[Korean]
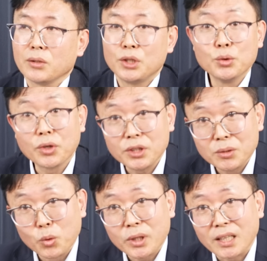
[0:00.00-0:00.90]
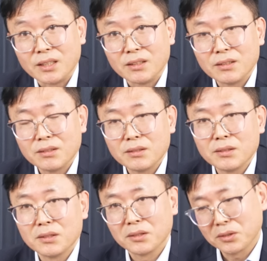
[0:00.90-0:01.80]
기웃거리지 못하는
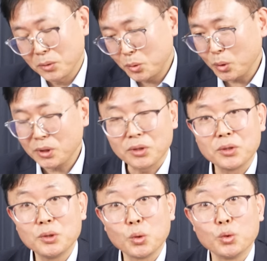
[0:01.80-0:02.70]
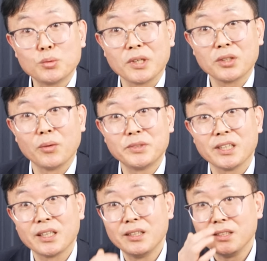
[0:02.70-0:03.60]
그런 쪽이 여전히 좋을 수밖에 없지
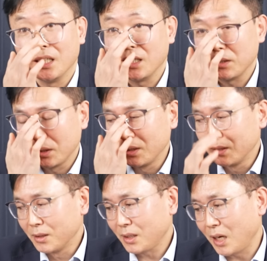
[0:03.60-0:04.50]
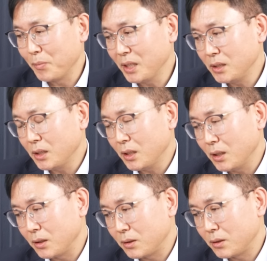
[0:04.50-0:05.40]
않겠느냐. 다만
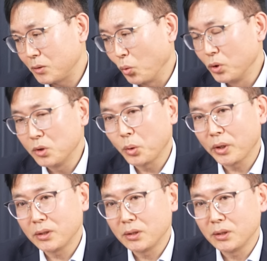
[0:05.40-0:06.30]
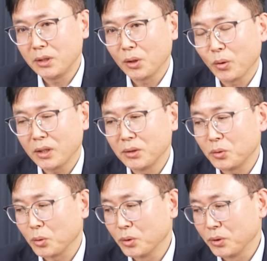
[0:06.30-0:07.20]
이제 오늘 소개드리려고 하는
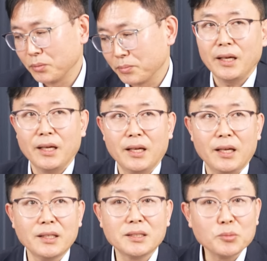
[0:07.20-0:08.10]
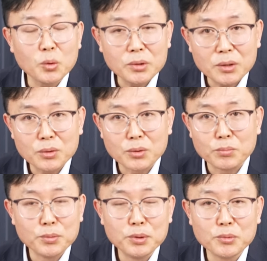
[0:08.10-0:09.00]
쪽은 핵심 소재로
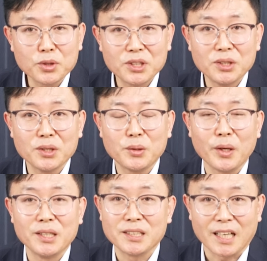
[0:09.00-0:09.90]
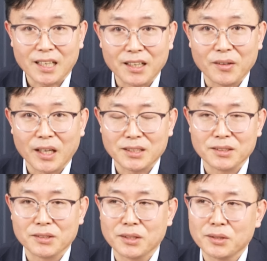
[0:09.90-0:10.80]
부품으로 지정이 돼 있진 않아요,
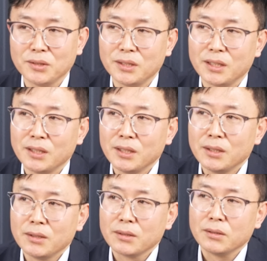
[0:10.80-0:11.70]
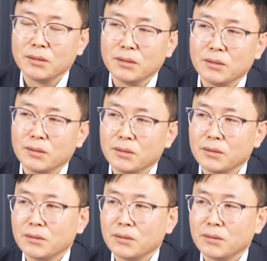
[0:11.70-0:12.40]
아직은. 그래서 이제 그